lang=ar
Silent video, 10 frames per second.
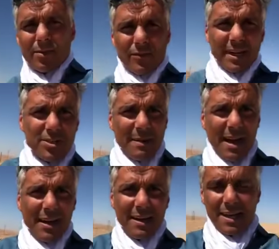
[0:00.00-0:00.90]
دونك فوالا
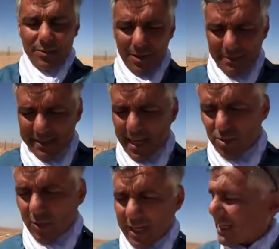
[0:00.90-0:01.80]
جماعه هذا هو
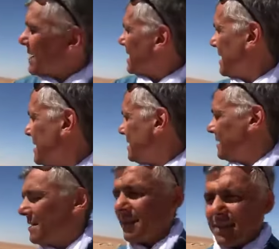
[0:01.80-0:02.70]
الميساج دونك رانا رايحين
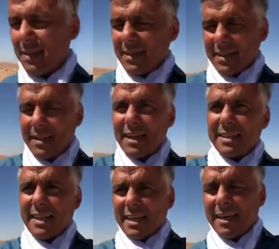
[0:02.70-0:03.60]

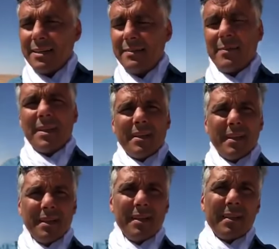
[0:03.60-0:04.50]
غردايه
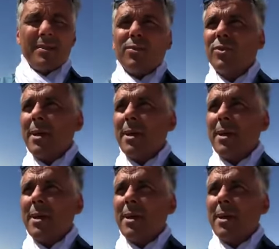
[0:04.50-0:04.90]
دونك